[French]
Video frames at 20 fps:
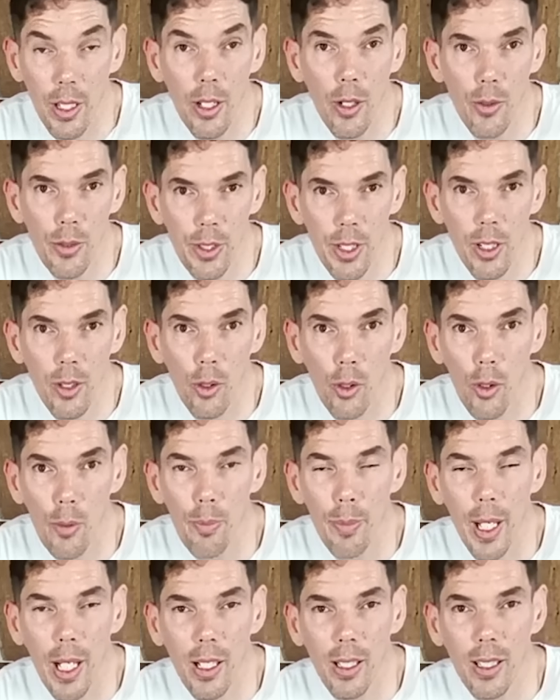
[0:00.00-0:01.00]
il y a aussi le
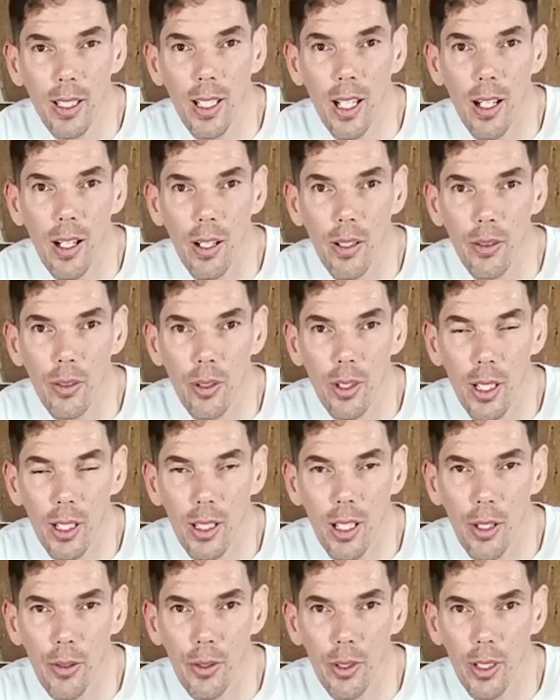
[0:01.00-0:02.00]
repère K de
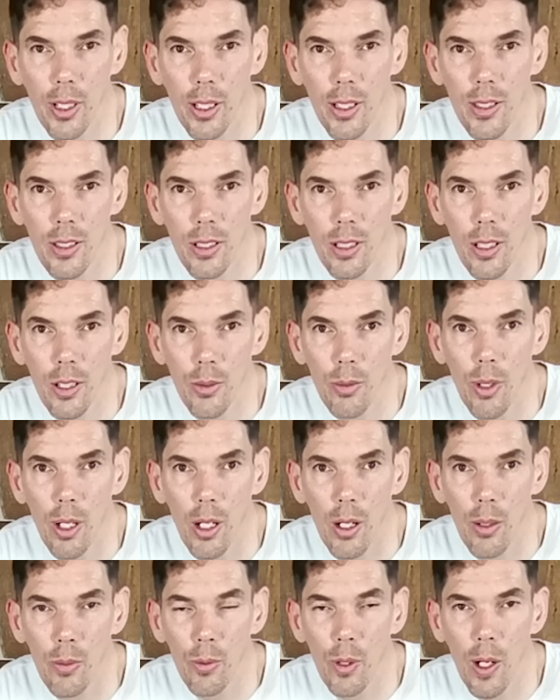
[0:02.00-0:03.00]
la carte grise qui
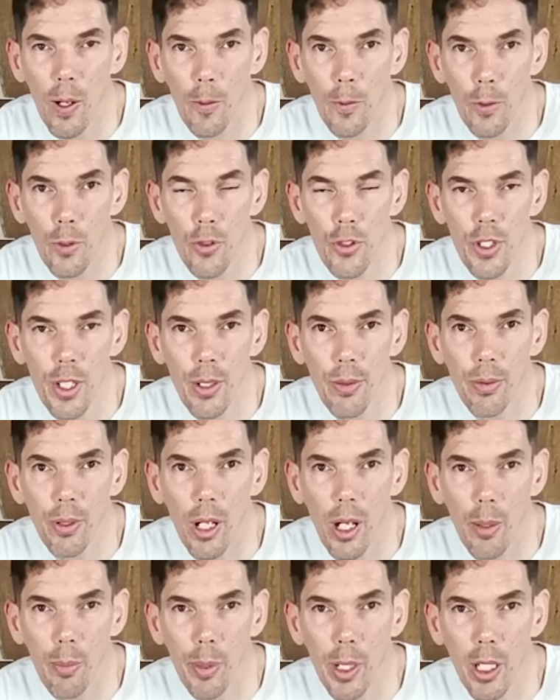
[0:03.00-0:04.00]
doit avoir deux
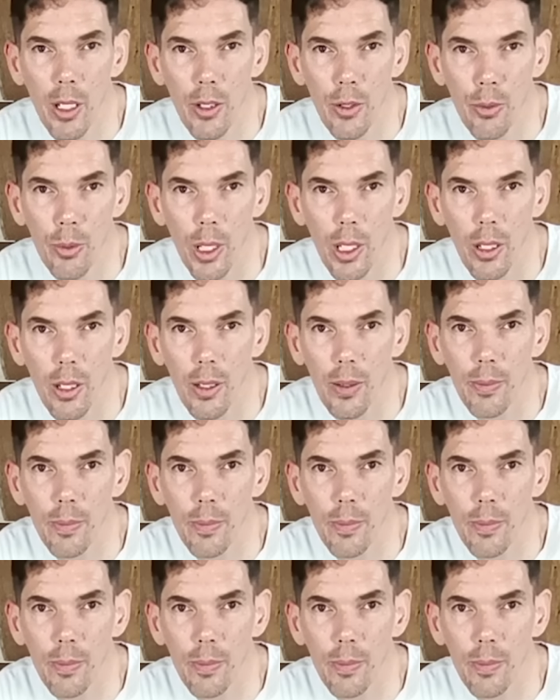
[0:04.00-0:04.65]
chiffres après l'étoile.